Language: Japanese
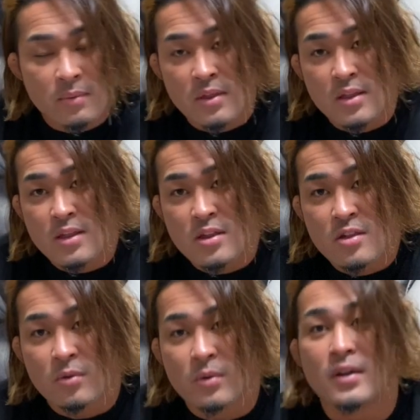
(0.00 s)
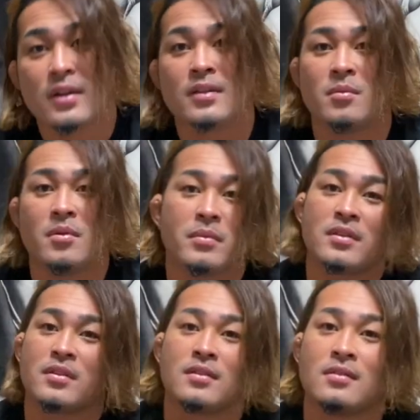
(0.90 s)
一年しようかなと思いま
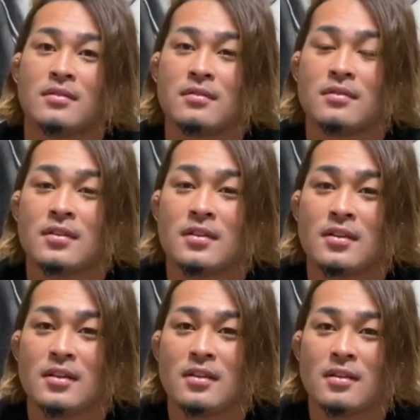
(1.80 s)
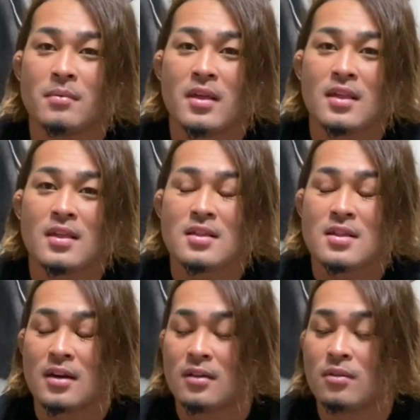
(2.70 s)
すイメチェンし
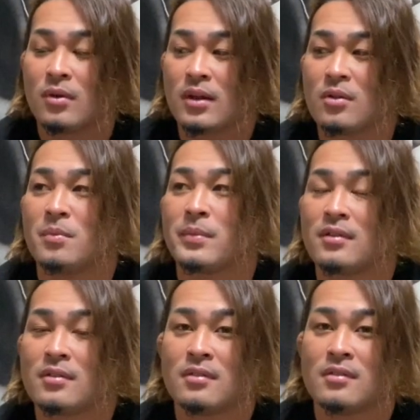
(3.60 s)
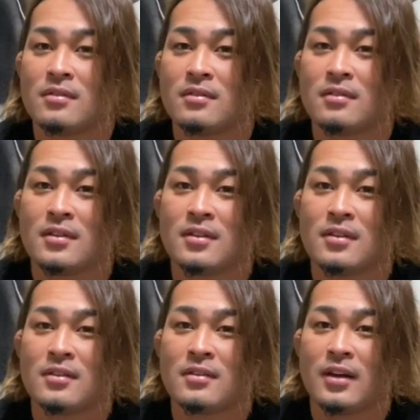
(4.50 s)
たら動画撮ります
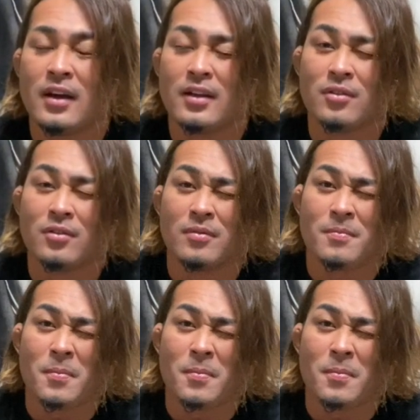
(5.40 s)
あの